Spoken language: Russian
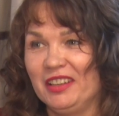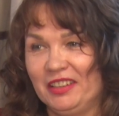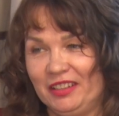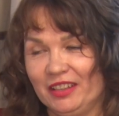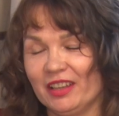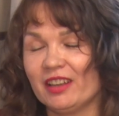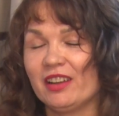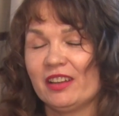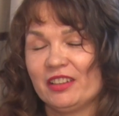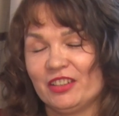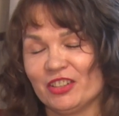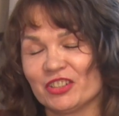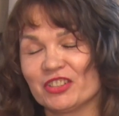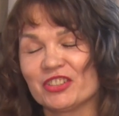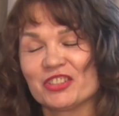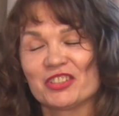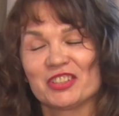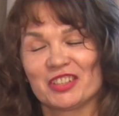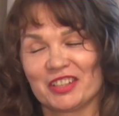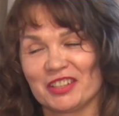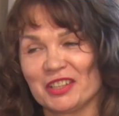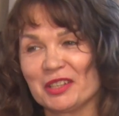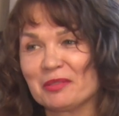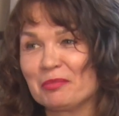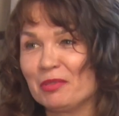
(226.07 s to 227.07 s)
Я, конечно же,
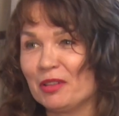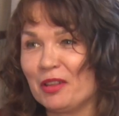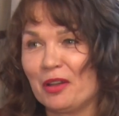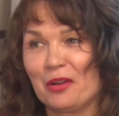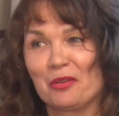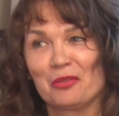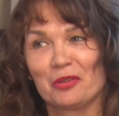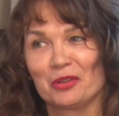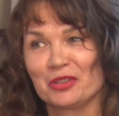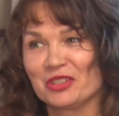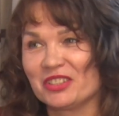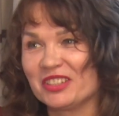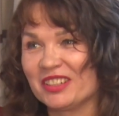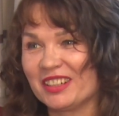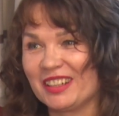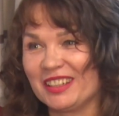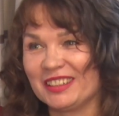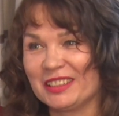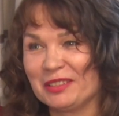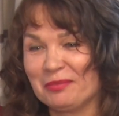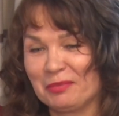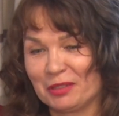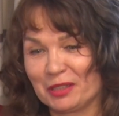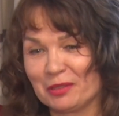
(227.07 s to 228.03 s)
за них была очень рада, хм.